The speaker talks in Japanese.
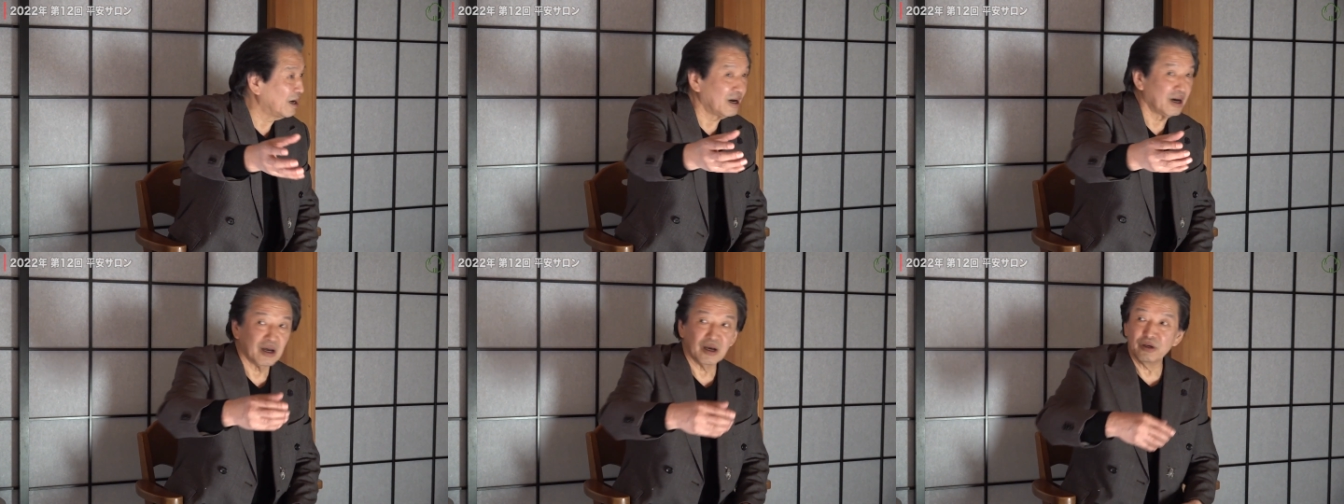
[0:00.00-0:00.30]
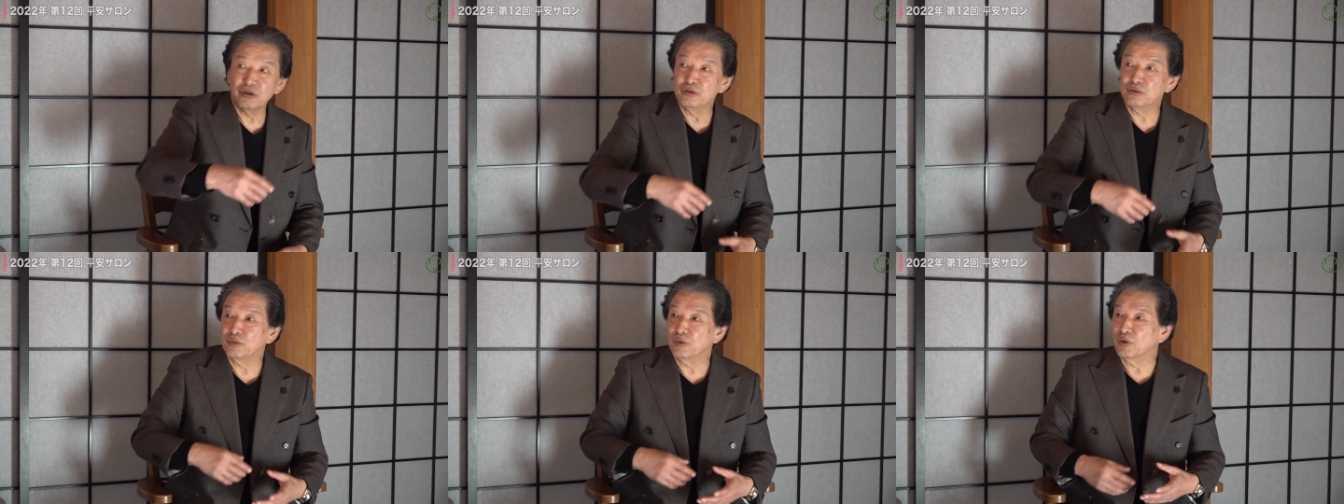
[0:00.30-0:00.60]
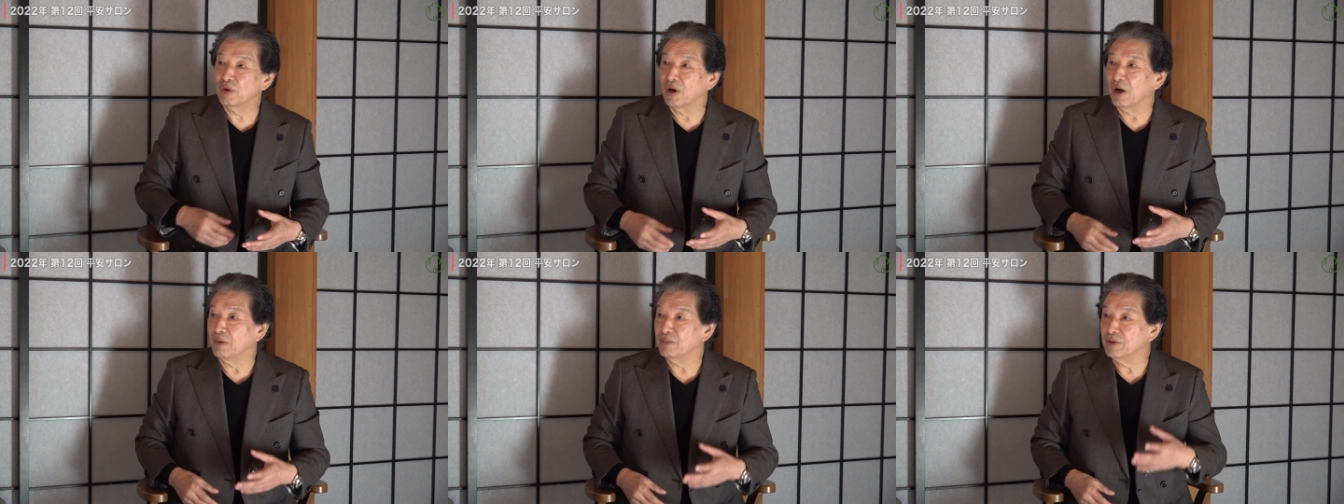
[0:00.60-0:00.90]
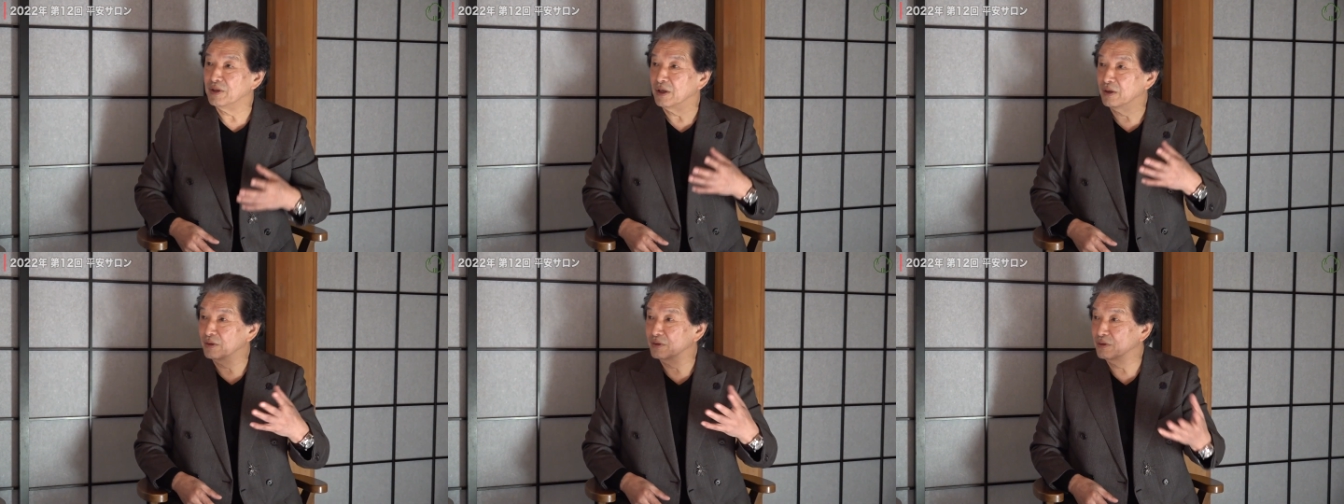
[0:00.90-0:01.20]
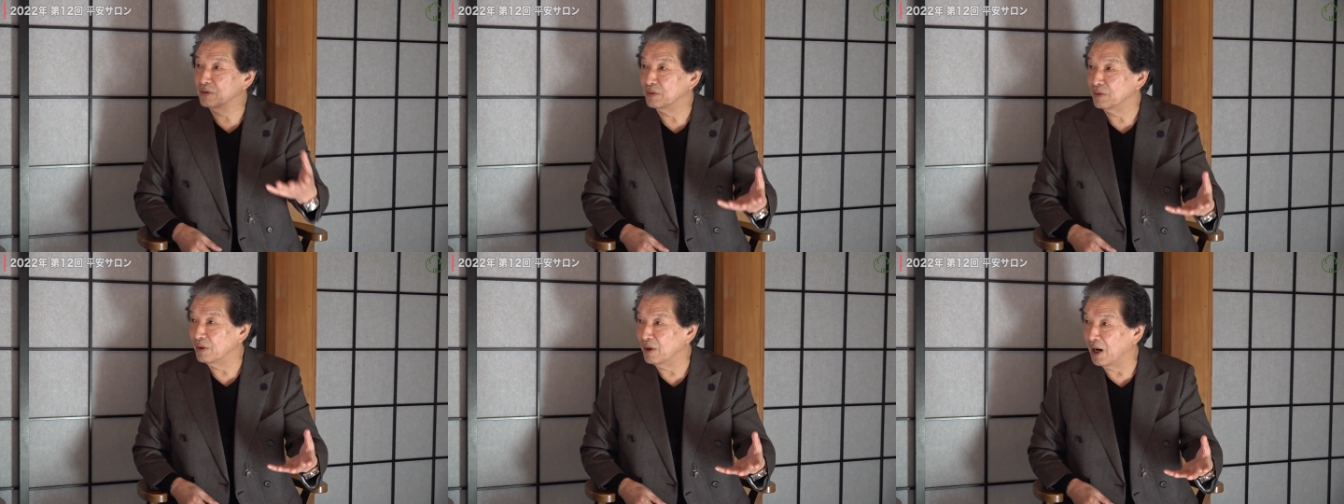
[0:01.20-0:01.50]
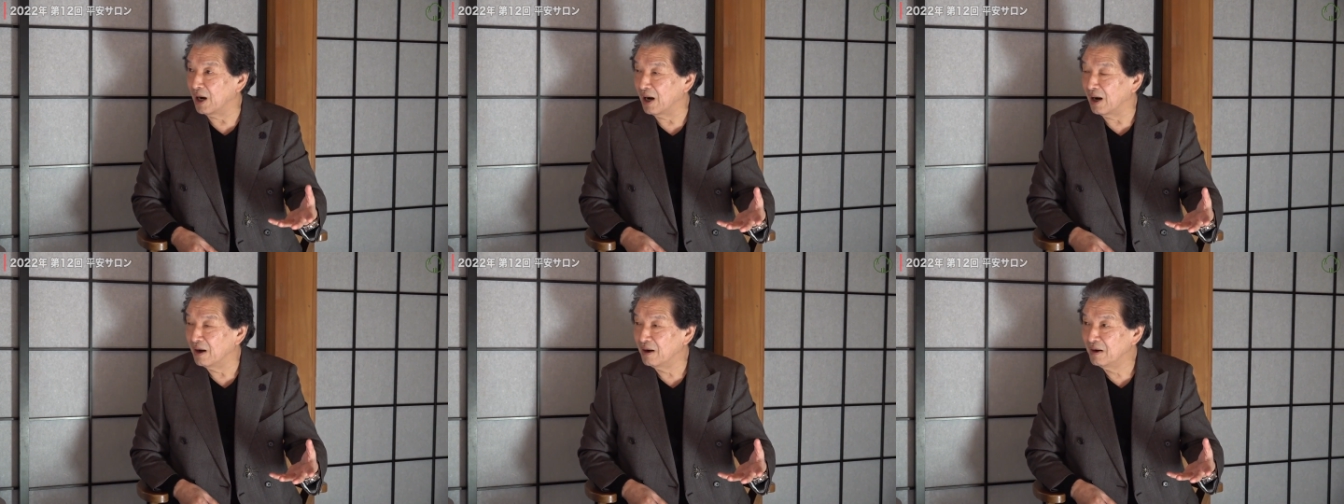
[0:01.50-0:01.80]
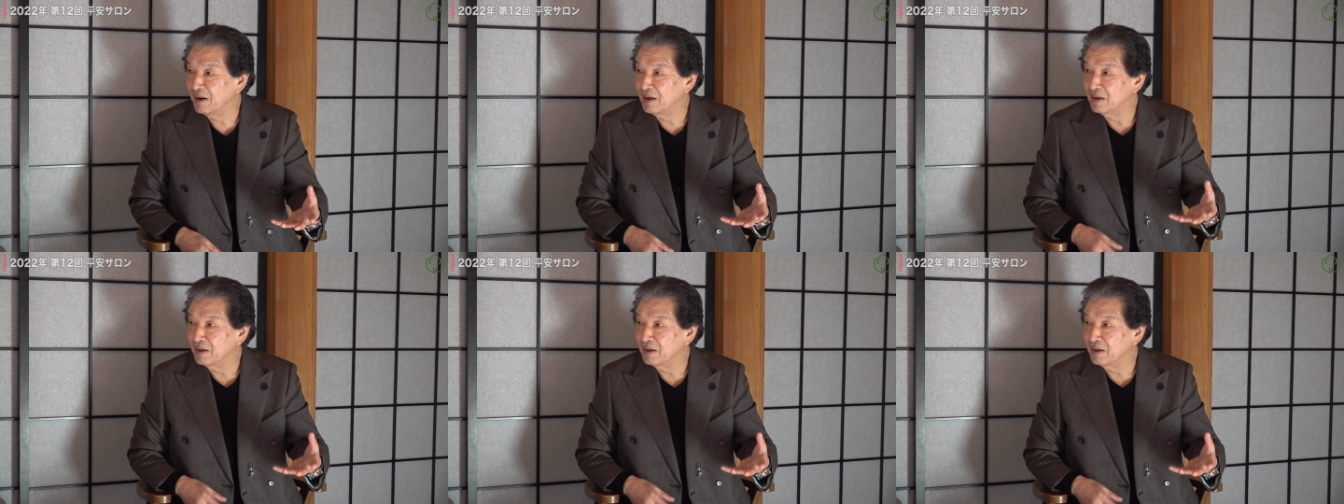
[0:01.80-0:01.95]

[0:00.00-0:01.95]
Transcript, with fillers: ああいうものが見えるっていうのは